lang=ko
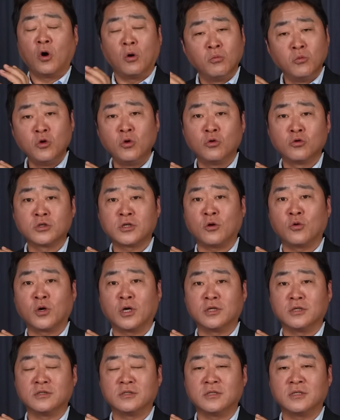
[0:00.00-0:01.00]
업무용으로
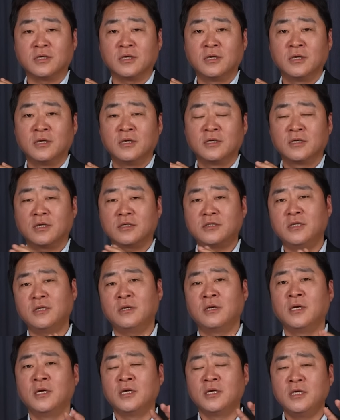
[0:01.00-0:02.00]
사용하는지,
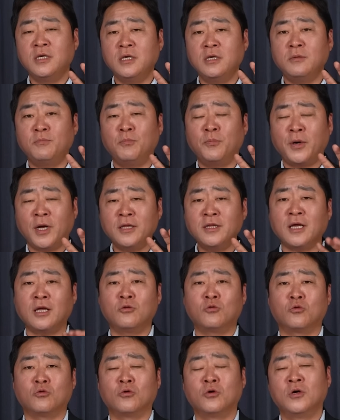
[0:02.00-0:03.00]
사실 이
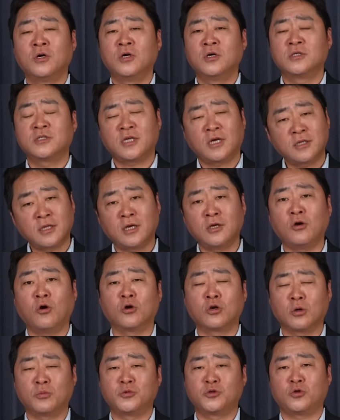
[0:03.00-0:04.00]
판단도 상당히
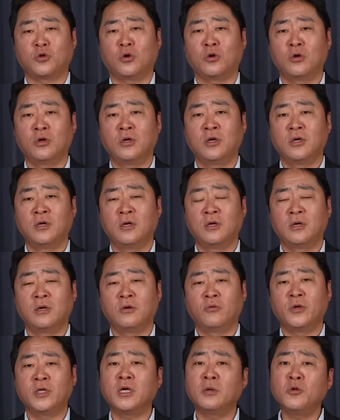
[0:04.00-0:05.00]
어렵죠.
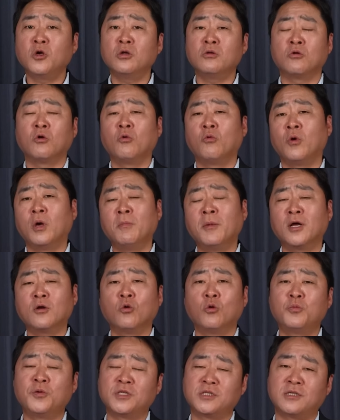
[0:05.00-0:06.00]
왜냐하면 웬만한
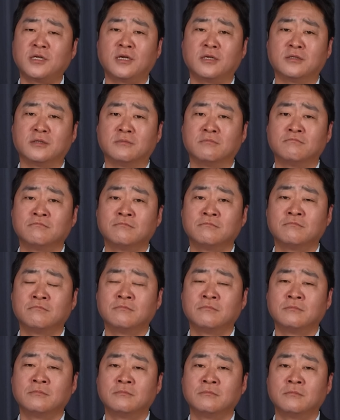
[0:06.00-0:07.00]
오피스텔에는
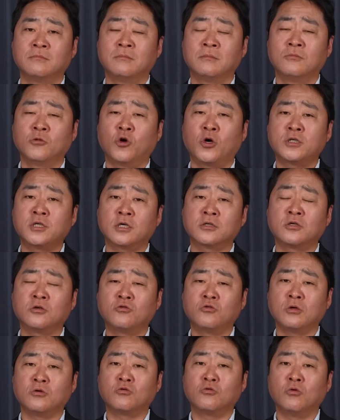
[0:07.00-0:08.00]

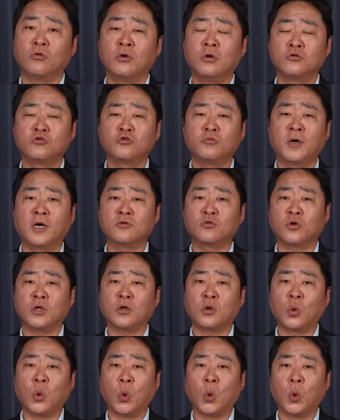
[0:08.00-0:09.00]
화장실도 있고 주방도
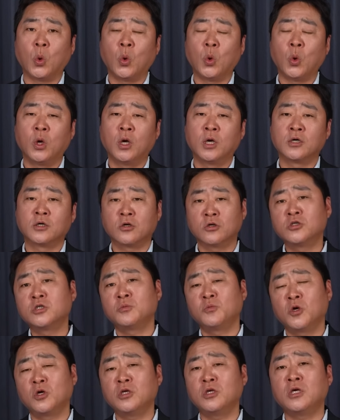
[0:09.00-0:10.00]
있고 그런
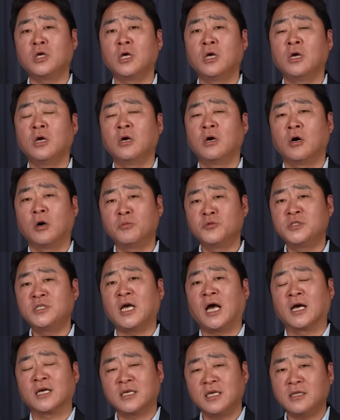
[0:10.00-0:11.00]
측면이 없지
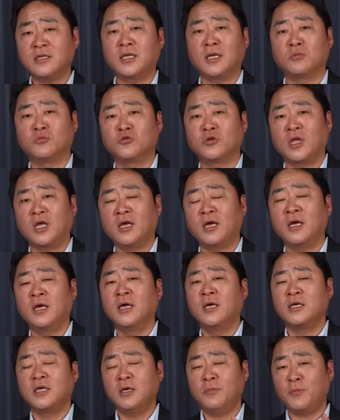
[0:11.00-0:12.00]
않기 때문에
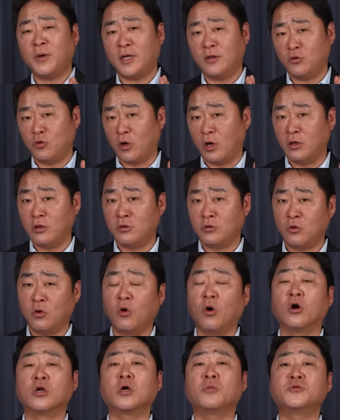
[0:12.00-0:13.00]
이
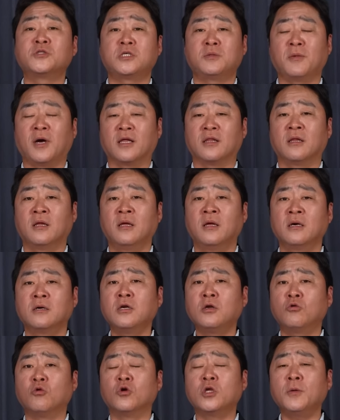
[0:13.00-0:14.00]
판단도 어렵지만,
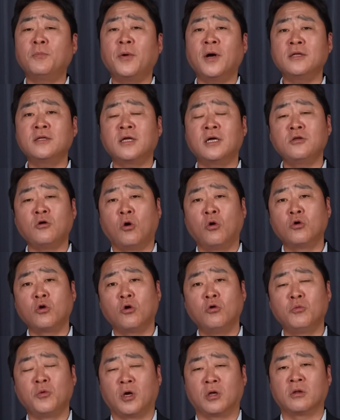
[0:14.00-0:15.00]
그리고 이 판단이
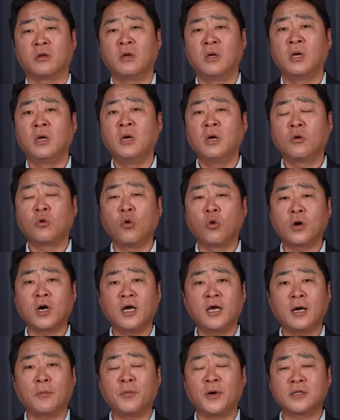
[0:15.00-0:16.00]
어려우면
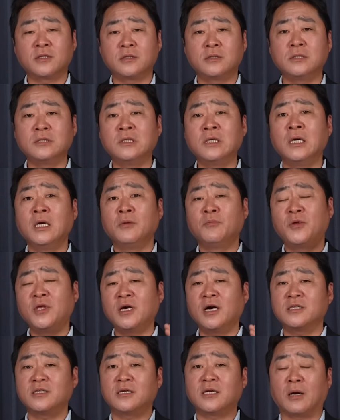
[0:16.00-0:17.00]
고가의 아파트
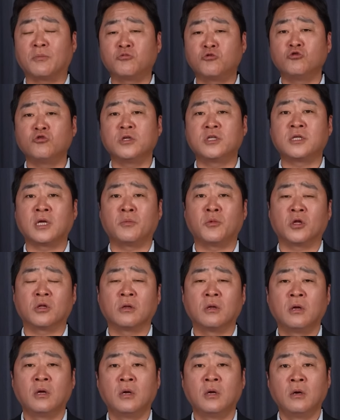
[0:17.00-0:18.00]
비과세를 앞두고 있다면
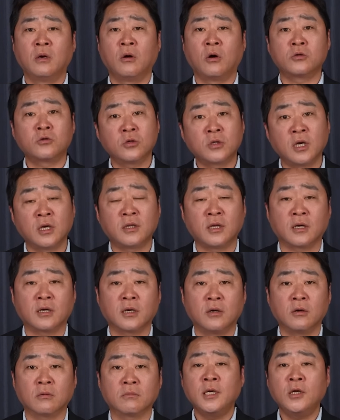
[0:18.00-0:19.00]
어떻게 해야
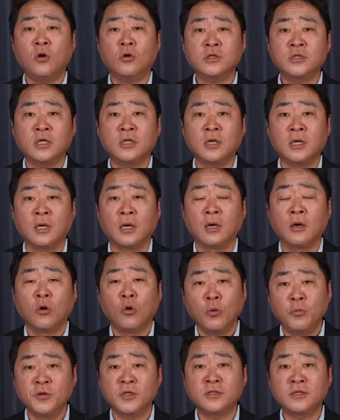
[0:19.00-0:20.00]
될까요? 일억짜리
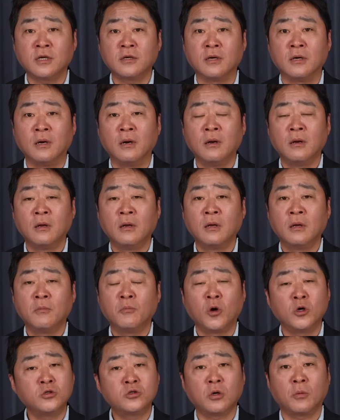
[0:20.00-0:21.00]
오피스텔을
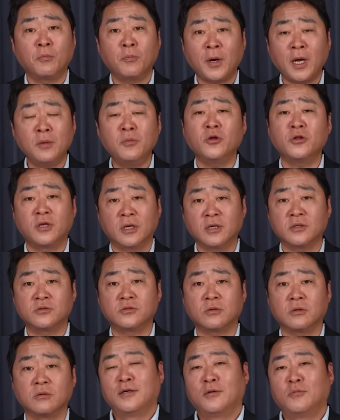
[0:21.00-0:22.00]
먼저 팔면
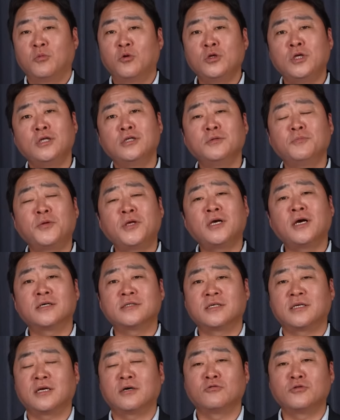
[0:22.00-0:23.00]
되겠죠. 본인은
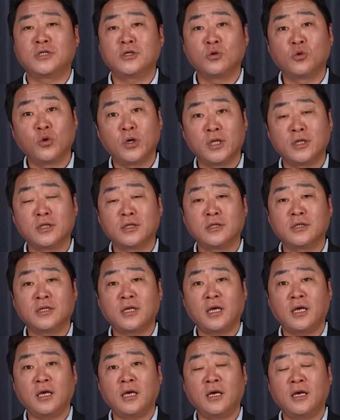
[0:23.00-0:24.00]
비과세라고
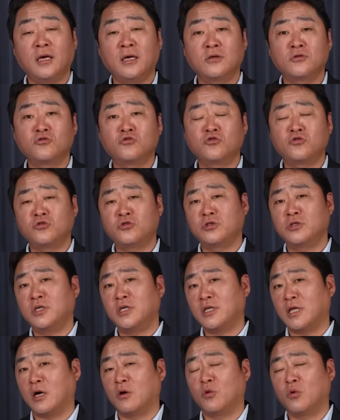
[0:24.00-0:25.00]
신고했는데
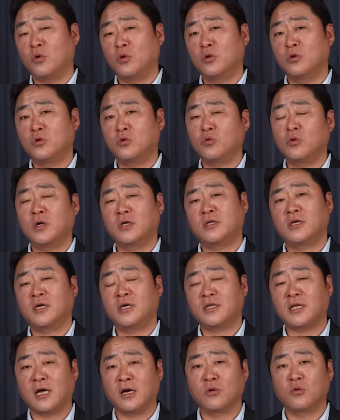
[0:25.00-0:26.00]
추징이 나온 또
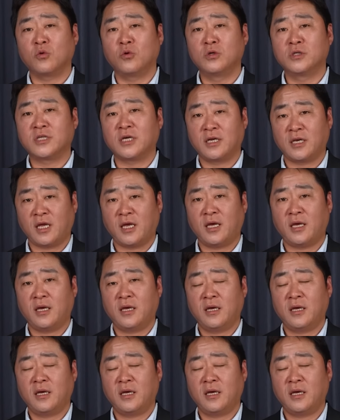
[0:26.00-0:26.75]
하나의 단골 사례,